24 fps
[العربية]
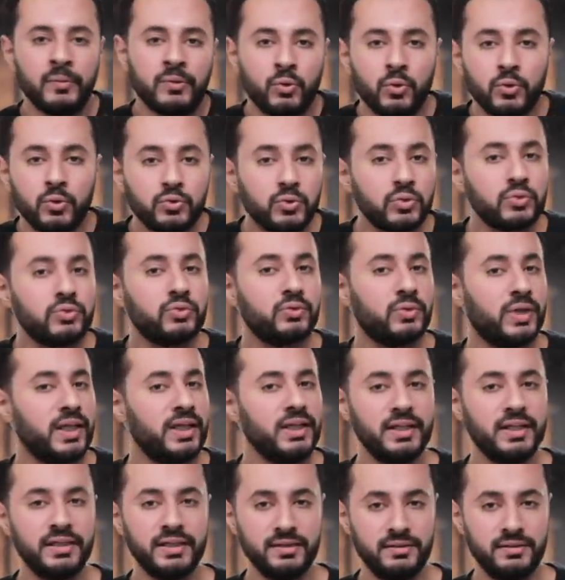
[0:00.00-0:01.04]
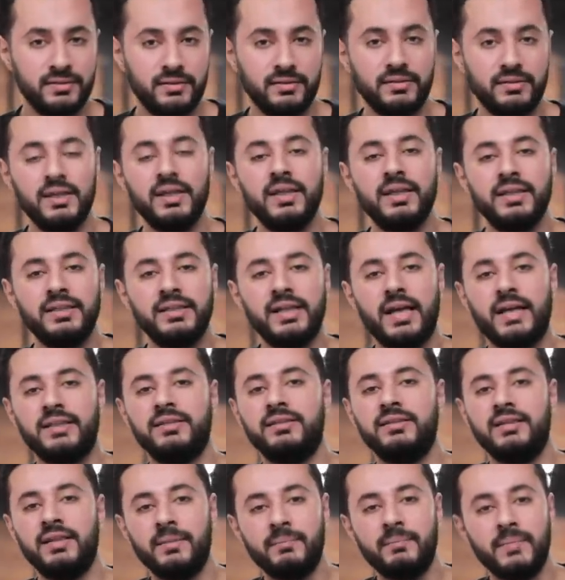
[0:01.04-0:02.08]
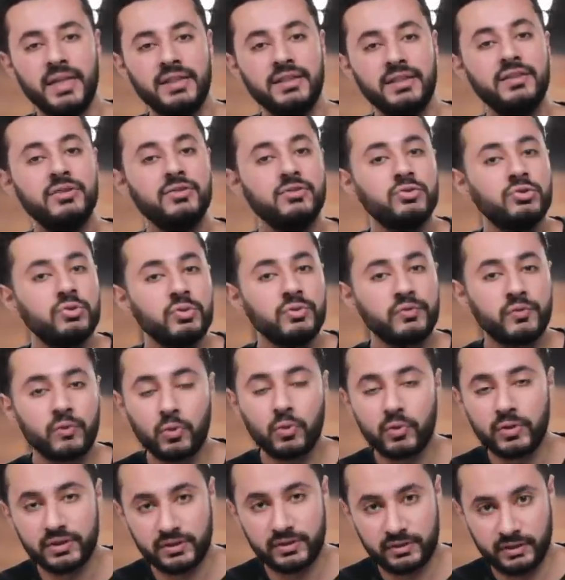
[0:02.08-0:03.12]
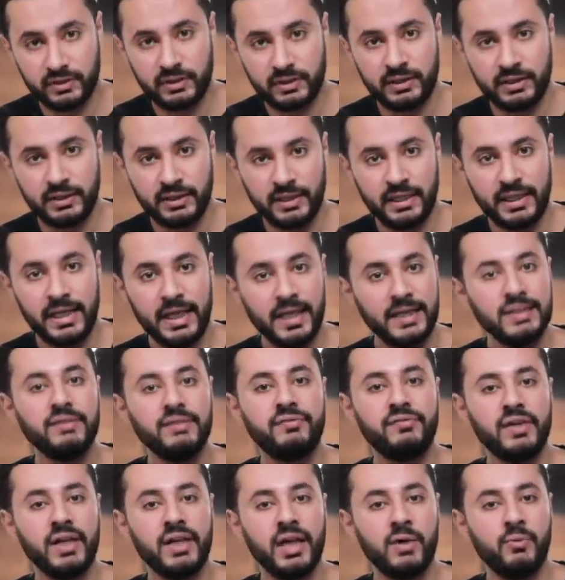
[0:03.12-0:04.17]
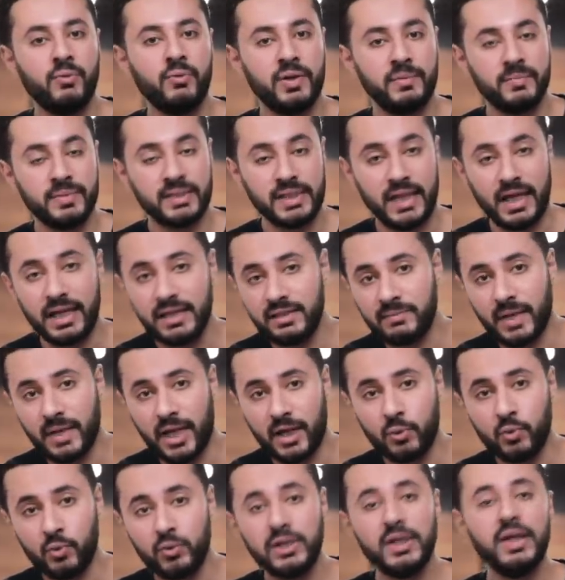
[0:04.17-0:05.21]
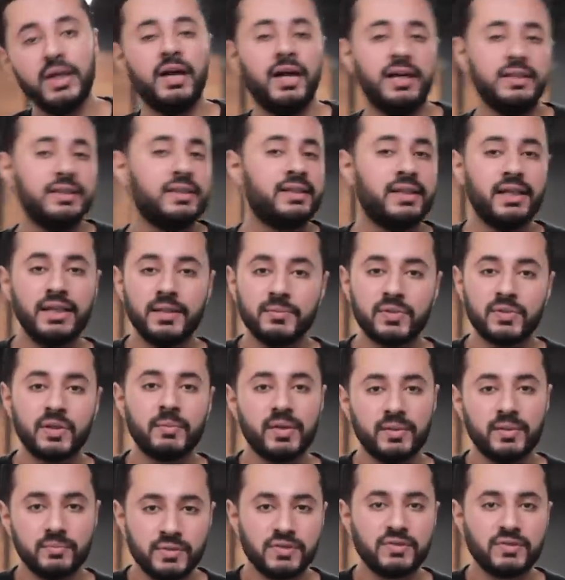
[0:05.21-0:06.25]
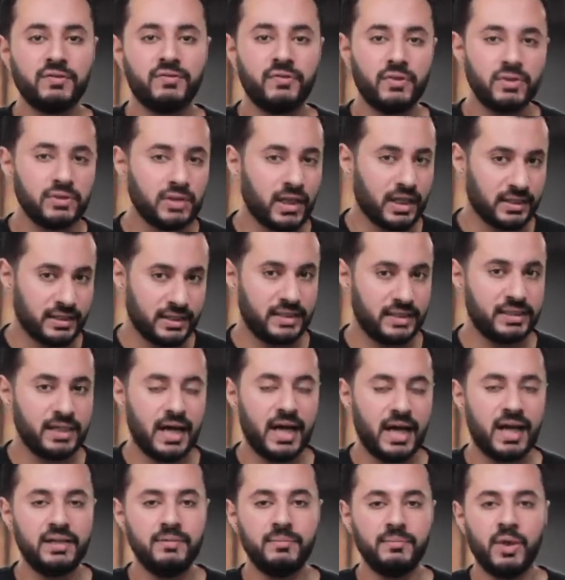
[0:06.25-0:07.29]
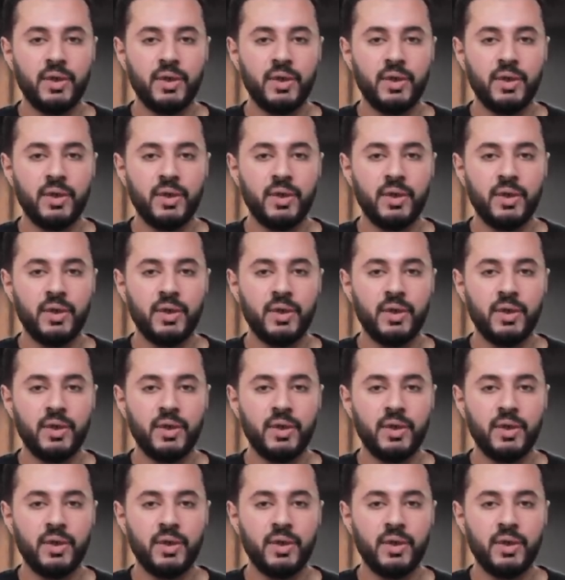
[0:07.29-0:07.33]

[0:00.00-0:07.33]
خطورته قليله جدا يعني لما نيجي نشوف كره الهدف الاول من علي معلول هنتكلم طبعا باستفاضه عن اداء علي